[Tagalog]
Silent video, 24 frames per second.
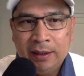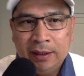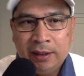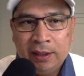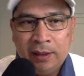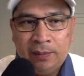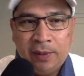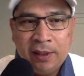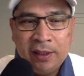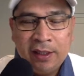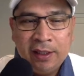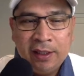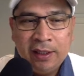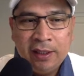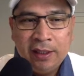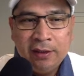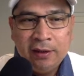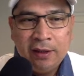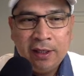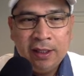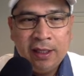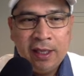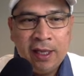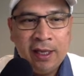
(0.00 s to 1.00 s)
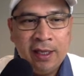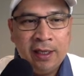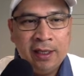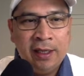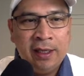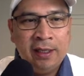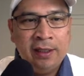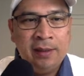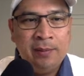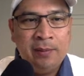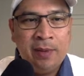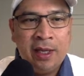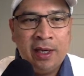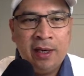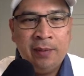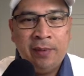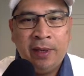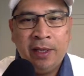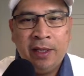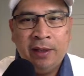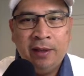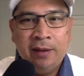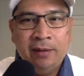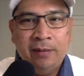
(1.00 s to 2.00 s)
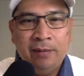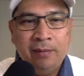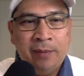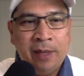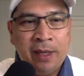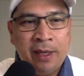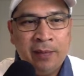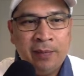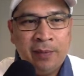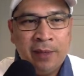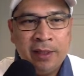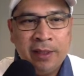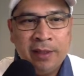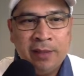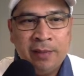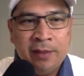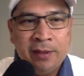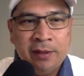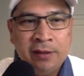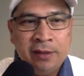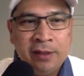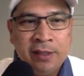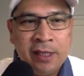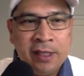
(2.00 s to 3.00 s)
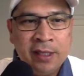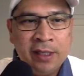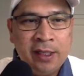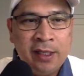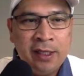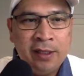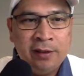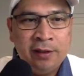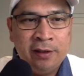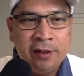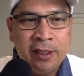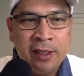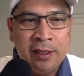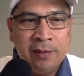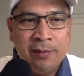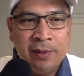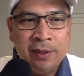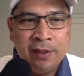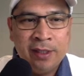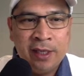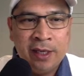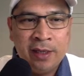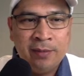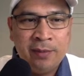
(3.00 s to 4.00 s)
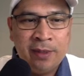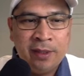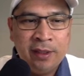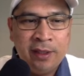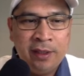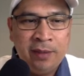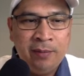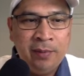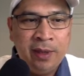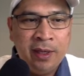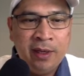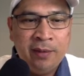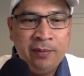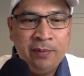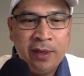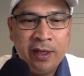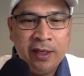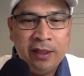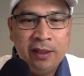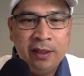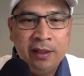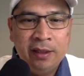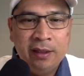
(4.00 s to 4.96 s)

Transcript: So pag nandito ka na, ayan, na verified verified naman tong channel na to. Ayan, may checkmark na yung verified.